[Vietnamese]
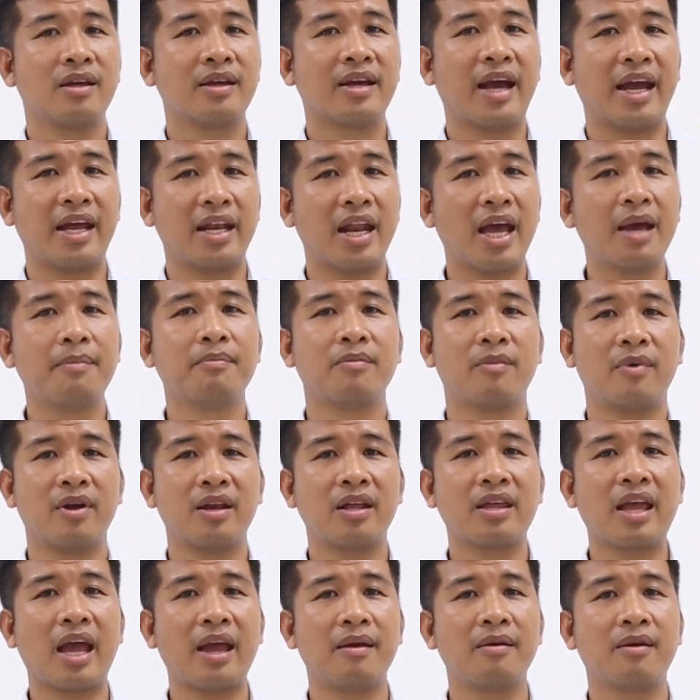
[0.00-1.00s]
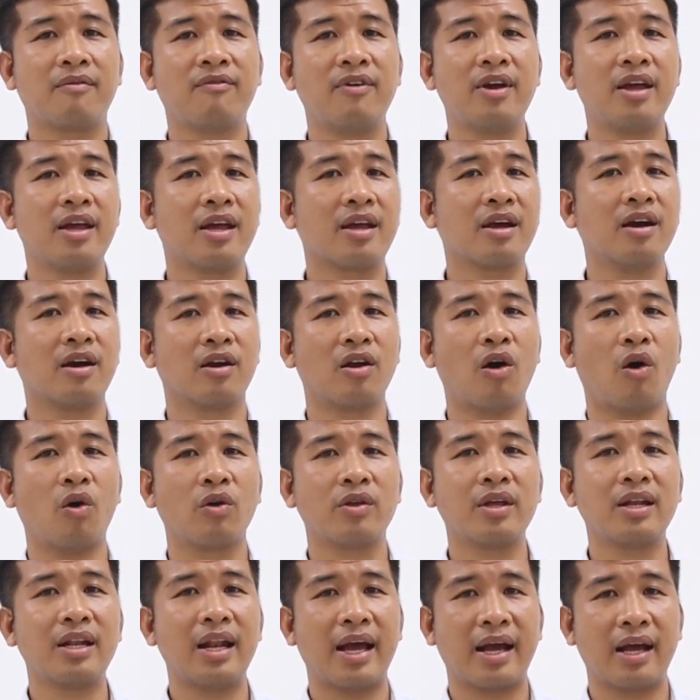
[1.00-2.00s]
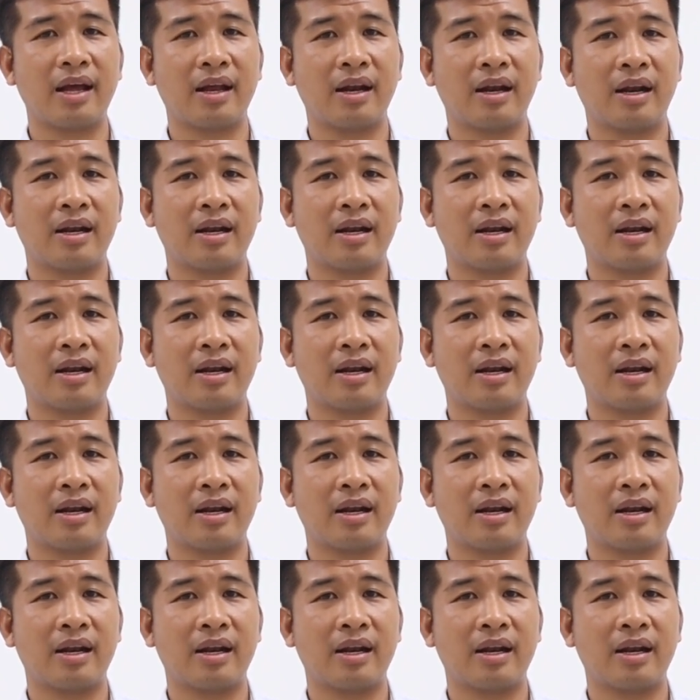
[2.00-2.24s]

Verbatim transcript: ngày đêm mà nó chạy với cường độ rất là